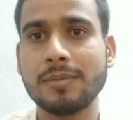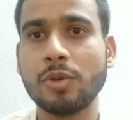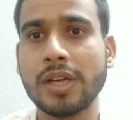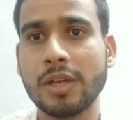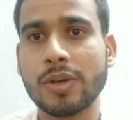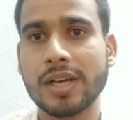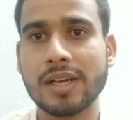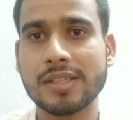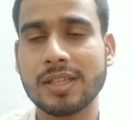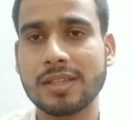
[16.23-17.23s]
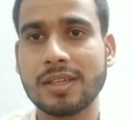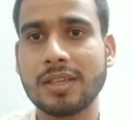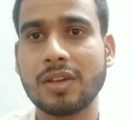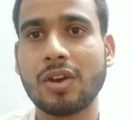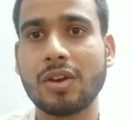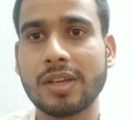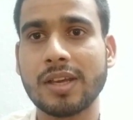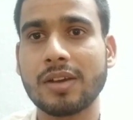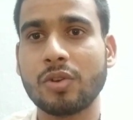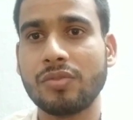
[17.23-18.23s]
डब्ल्यू रिन्यूअल कराना चाहते हैं और
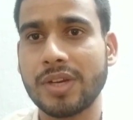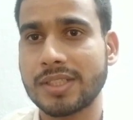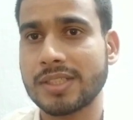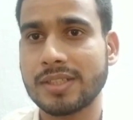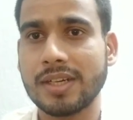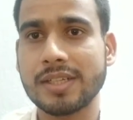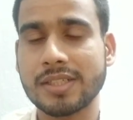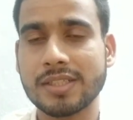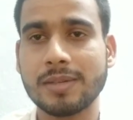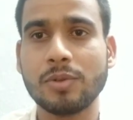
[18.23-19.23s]
या कोई फ्रेशर एस टी